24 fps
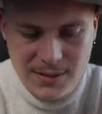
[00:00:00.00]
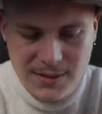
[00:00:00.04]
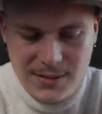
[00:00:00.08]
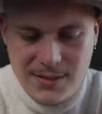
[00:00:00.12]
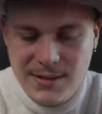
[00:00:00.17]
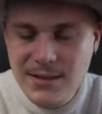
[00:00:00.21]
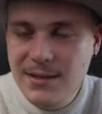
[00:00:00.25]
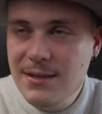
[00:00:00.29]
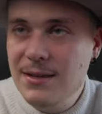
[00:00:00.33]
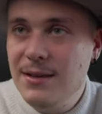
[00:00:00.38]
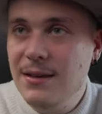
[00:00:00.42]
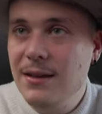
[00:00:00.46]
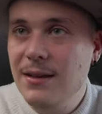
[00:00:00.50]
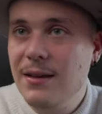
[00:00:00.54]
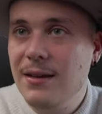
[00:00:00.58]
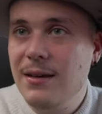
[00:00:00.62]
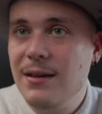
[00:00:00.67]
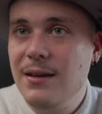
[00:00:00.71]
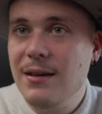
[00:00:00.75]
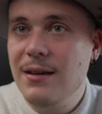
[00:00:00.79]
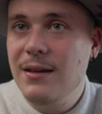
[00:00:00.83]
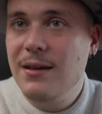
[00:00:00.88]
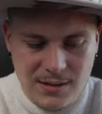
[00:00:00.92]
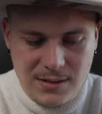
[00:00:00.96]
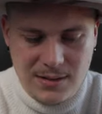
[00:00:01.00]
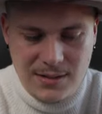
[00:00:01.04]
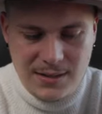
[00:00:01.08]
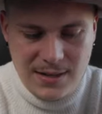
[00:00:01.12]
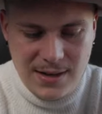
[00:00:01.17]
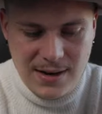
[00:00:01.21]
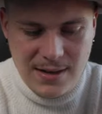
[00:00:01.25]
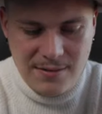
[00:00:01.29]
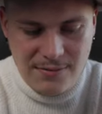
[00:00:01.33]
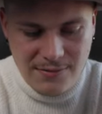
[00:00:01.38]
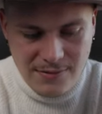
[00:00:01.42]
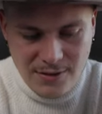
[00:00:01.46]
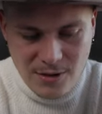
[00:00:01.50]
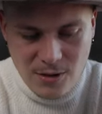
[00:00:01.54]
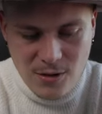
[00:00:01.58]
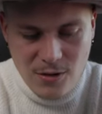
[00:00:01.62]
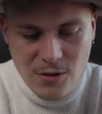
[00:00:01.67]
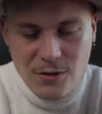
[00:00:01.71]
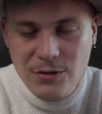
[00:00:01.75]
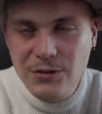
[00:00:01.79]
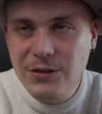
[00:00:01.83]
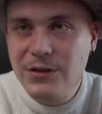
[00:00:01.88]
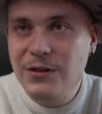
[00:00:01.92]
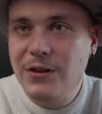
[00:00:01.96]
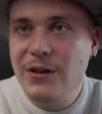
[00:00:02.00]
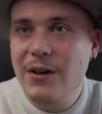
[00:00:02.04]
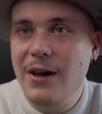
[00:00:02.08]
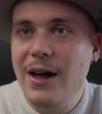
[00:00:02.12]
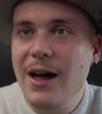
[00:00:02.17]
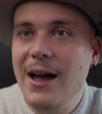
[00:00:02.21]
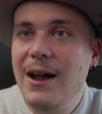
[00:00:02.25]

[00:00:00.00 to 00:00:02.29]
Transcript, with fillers: Ici, c'est la France.